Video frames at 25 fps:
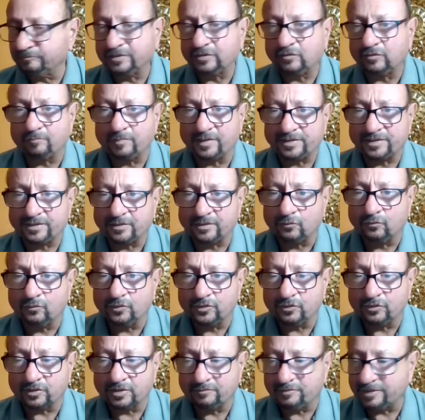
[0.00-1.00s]
mi compañero
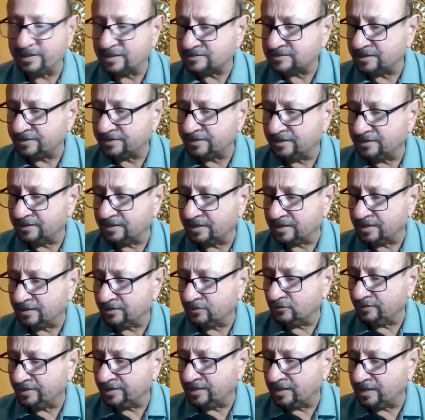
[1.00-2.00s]
Julio Rivera Saniel de
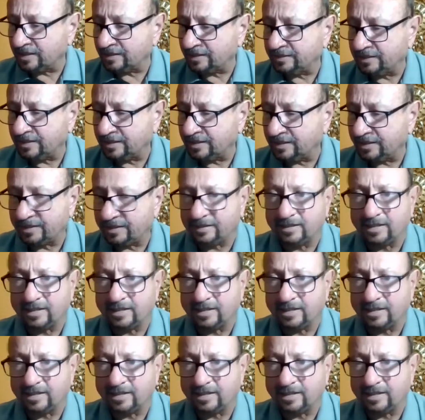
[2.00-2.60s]
Radio Isla y le,